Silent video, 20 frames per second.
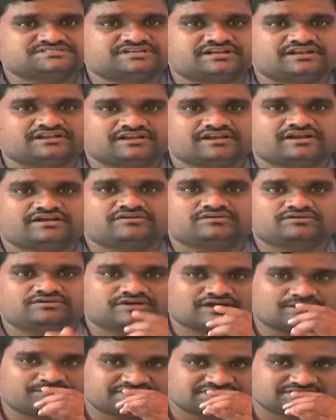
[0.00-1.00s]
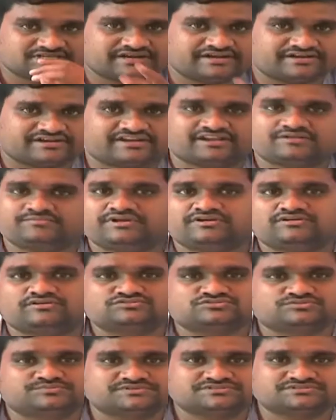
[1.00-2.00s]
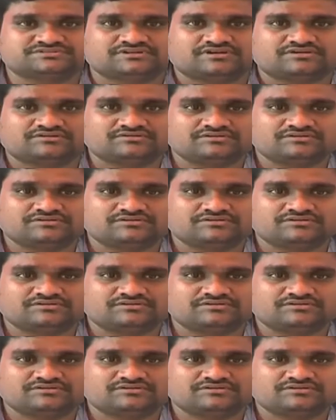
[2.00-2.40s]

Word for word: థ్రిల్లర్ అండ్ కమర్షియల్ ఎంటర్టైన్మెంట్లో చూపిస్తున్నాను